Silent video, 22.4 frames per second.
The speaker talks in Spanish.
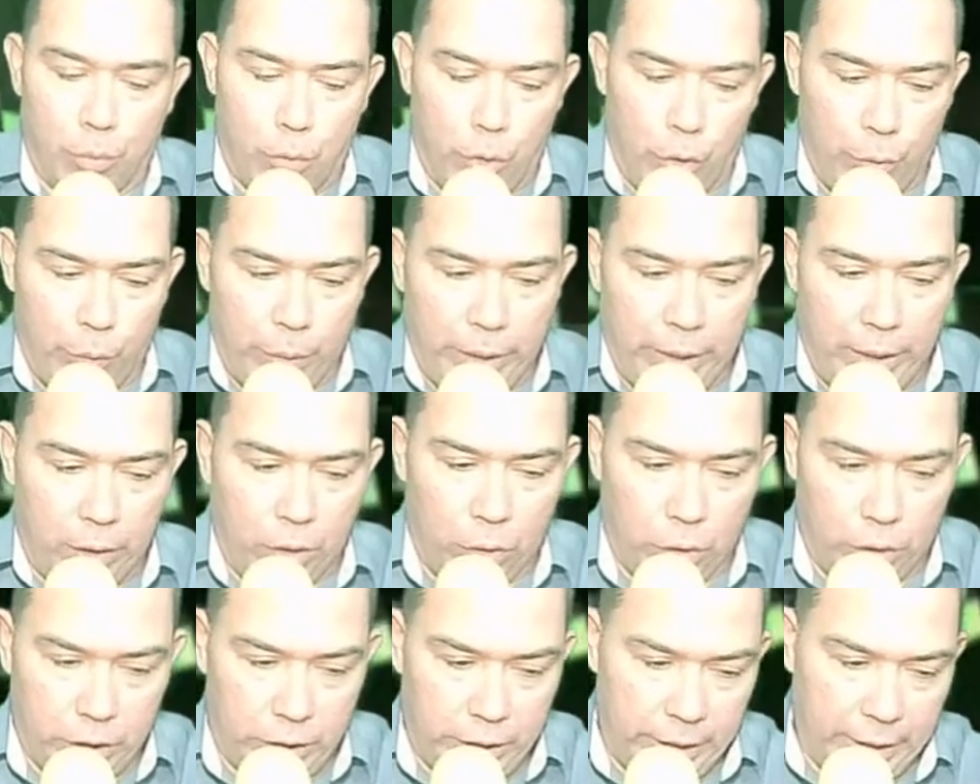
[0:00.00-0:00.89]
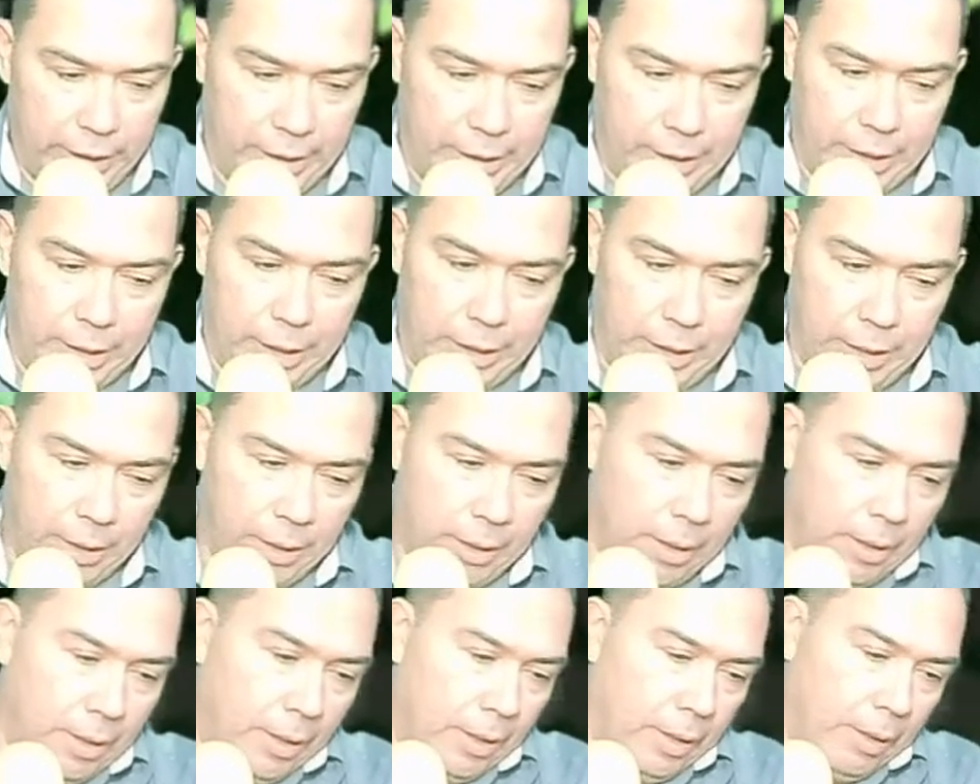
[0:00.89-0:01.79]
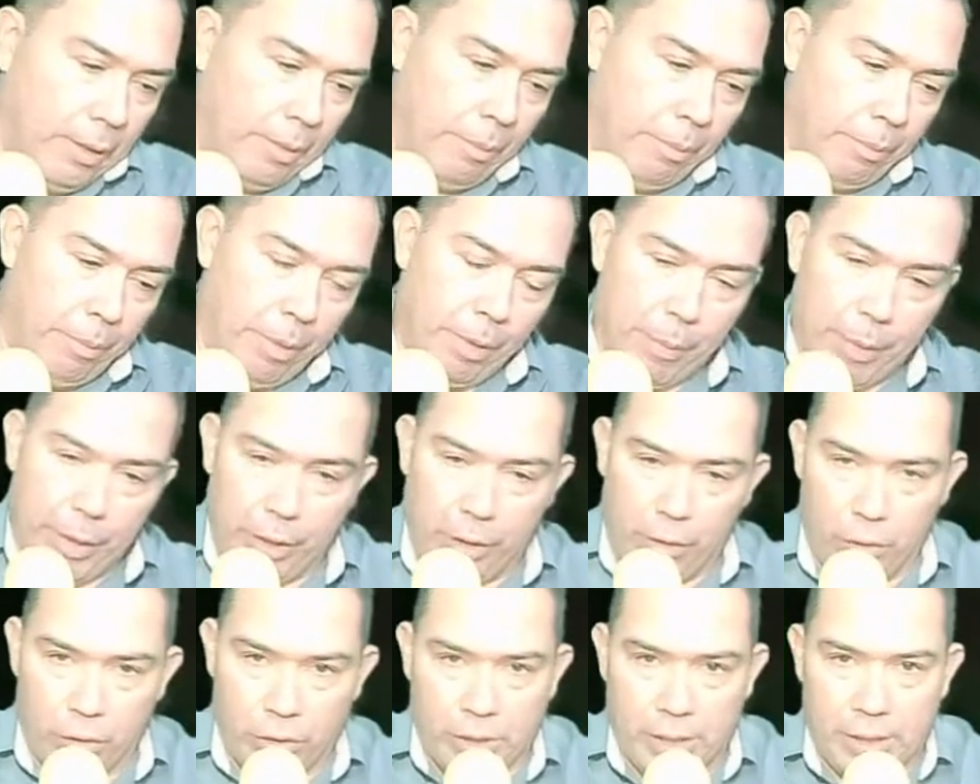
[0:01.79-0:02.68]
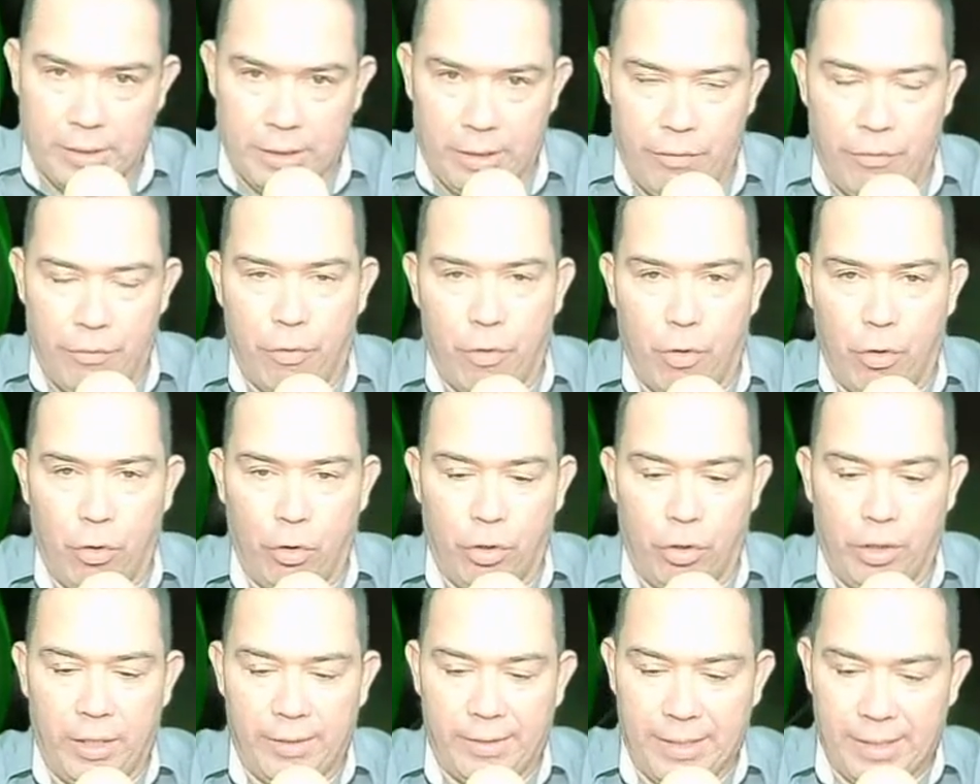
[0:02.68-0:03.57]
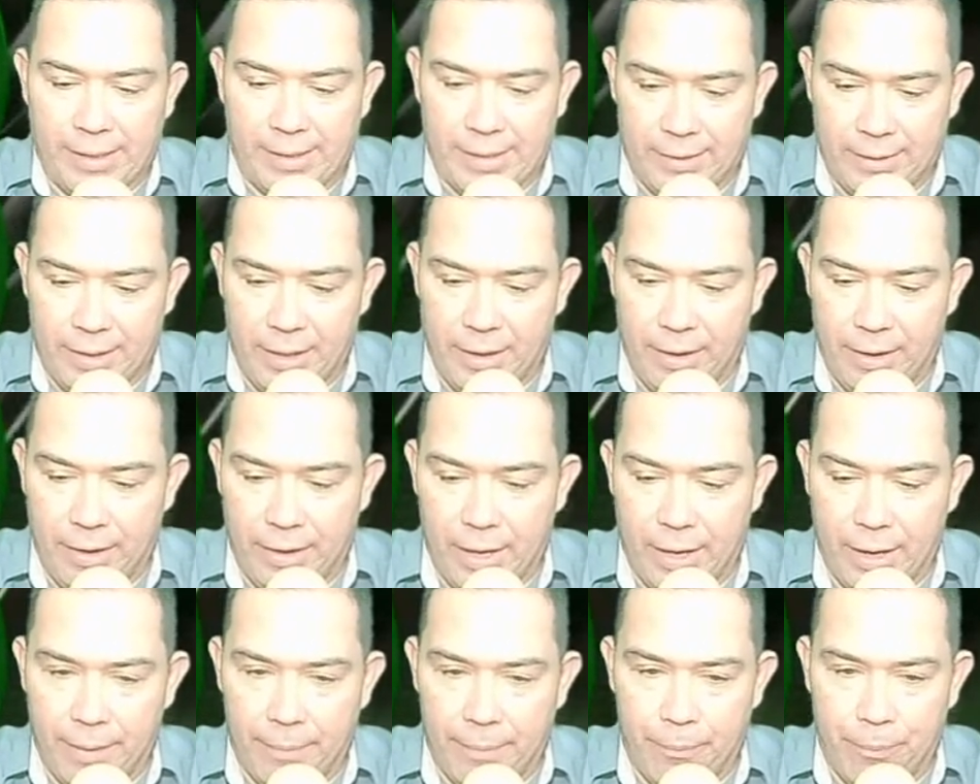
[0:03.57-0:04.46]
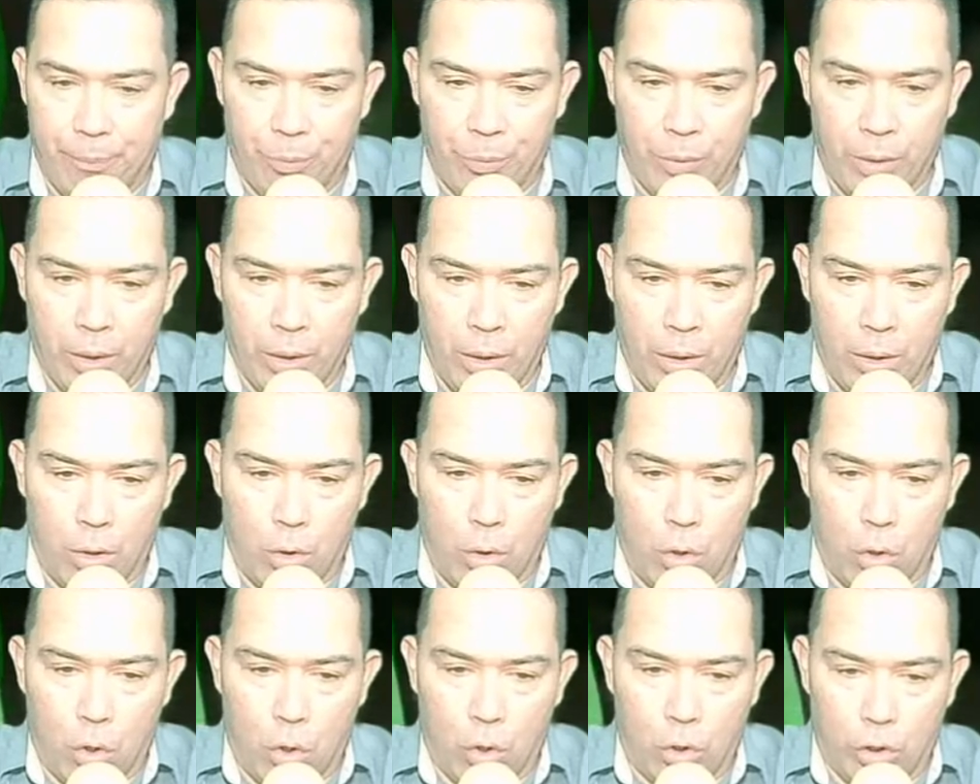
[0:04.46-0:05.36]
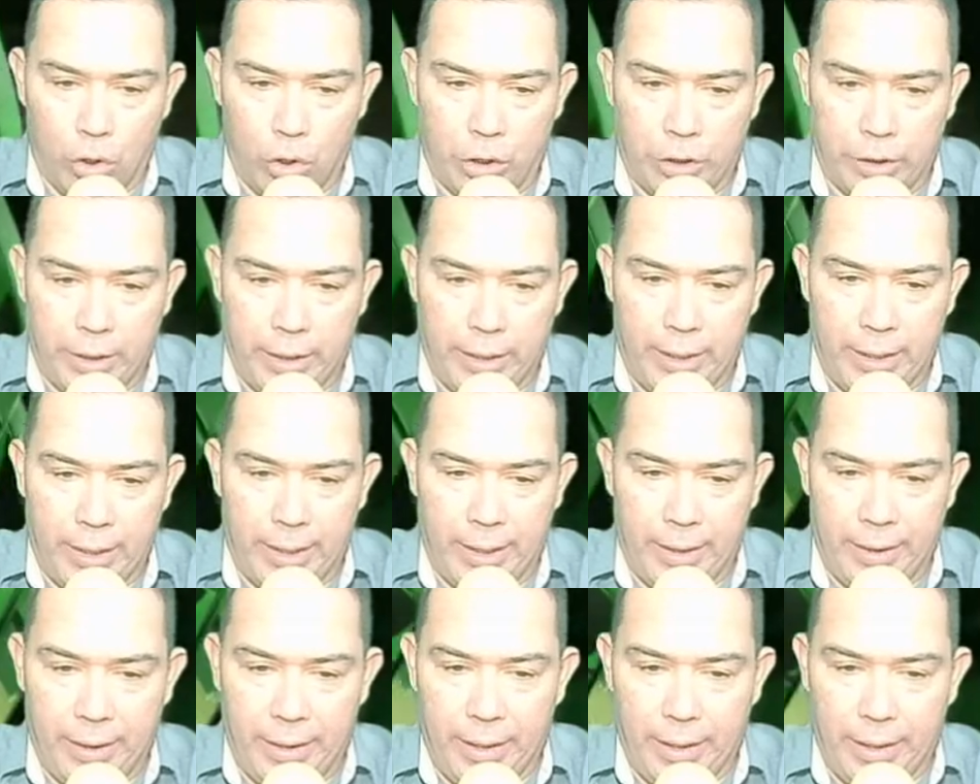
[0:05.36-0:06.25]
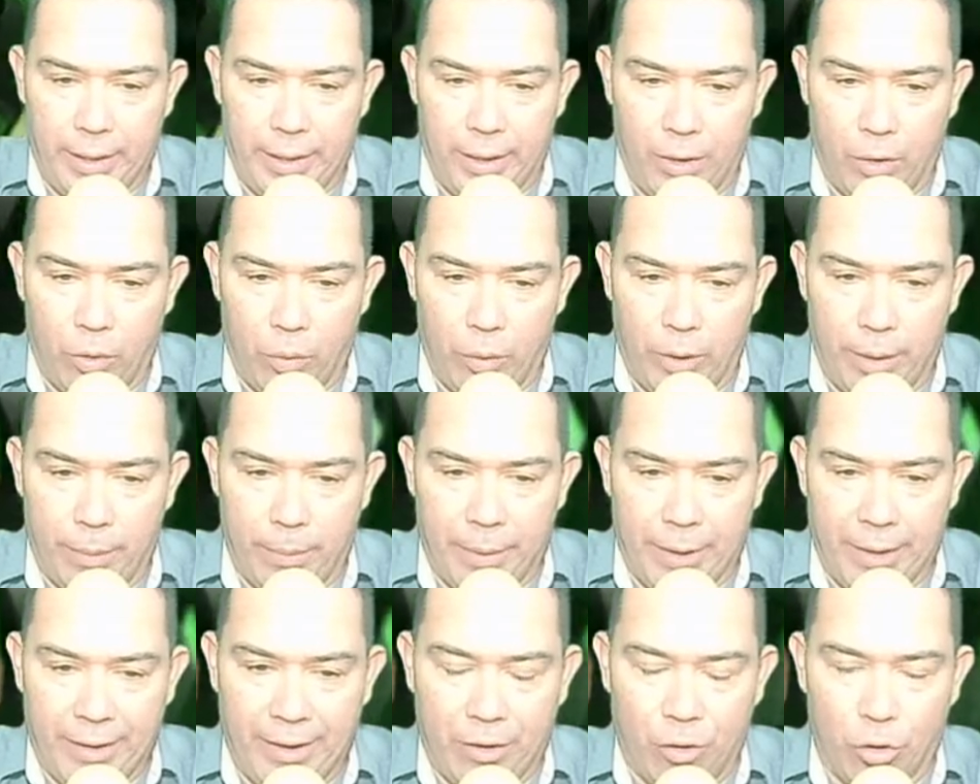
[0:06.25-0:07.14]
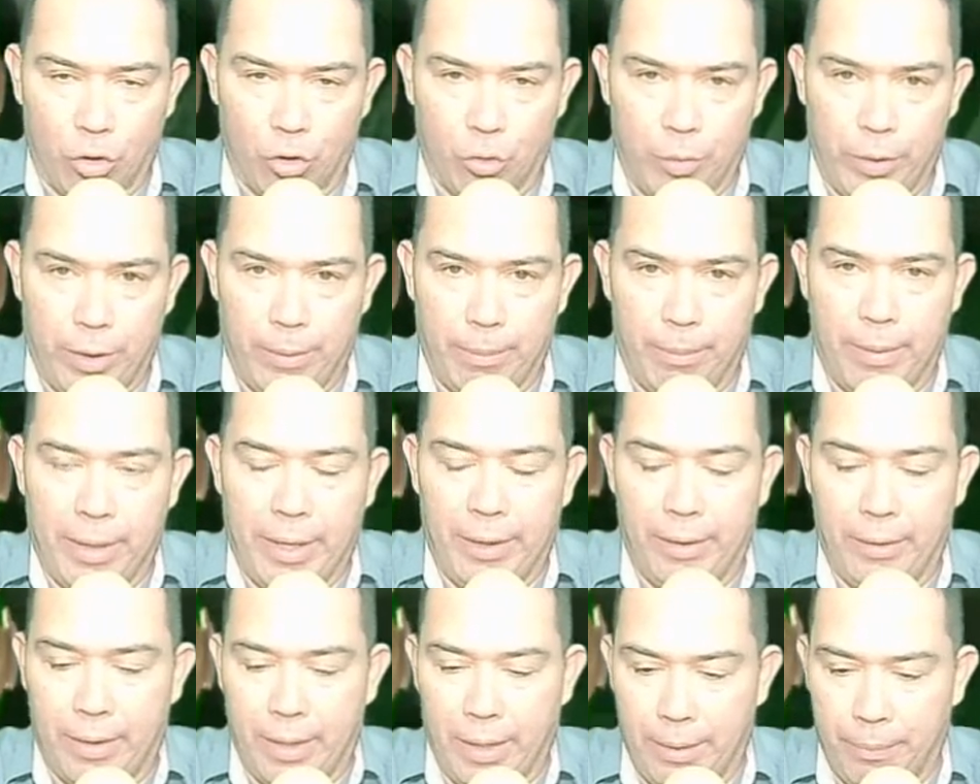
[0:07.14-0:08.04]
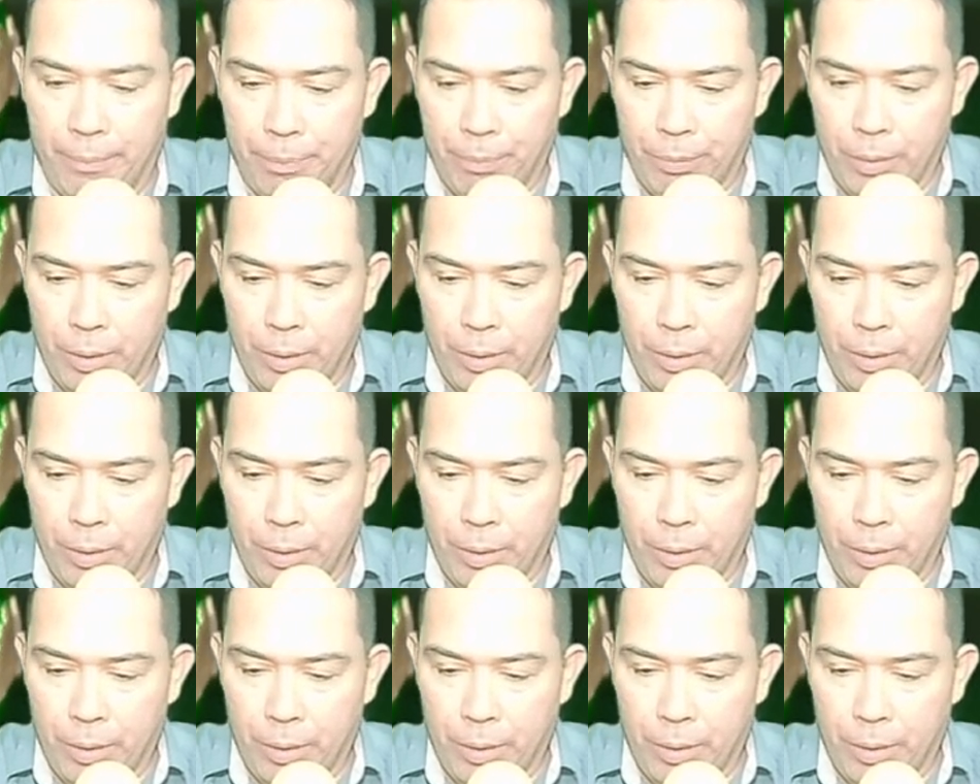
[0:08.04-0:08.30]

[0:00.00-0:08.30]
Muy buenas noches. Bienvenidos a Sinfo Noticias este día 11 mm, de noviembre de 2020.